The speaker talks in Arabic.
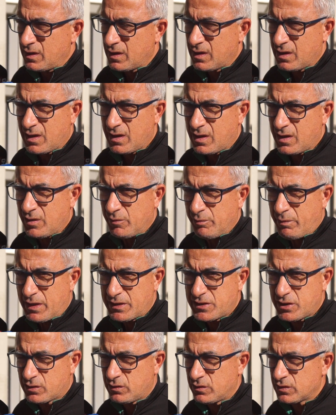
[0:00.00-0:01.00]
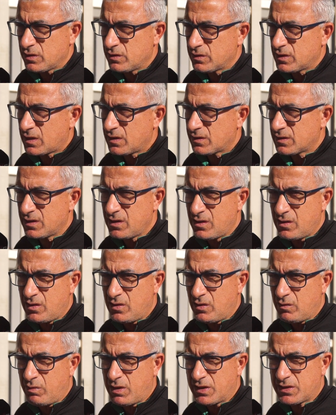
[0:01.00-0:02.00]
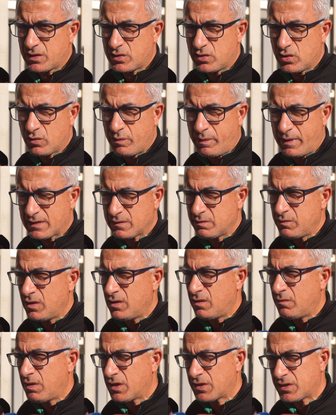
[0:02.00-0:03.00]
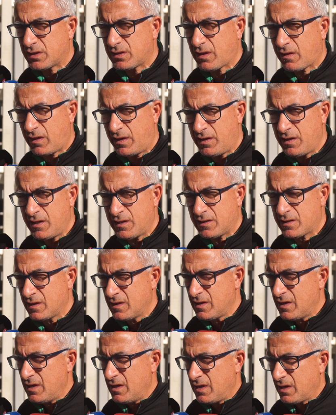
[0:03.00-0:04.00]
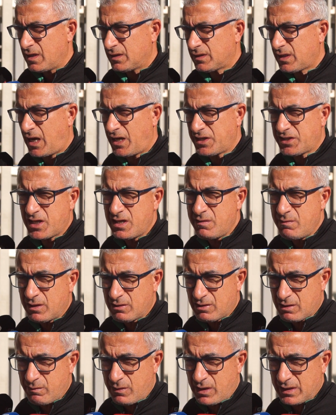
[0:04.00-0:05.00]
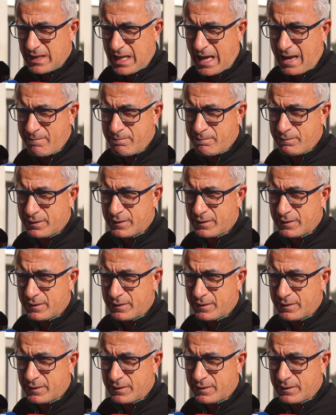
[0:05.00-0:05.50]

آه، برشا كونسنتراسيون برشا سيرباسمون برشا تضحيات خاطر حتى شيء ما تلعب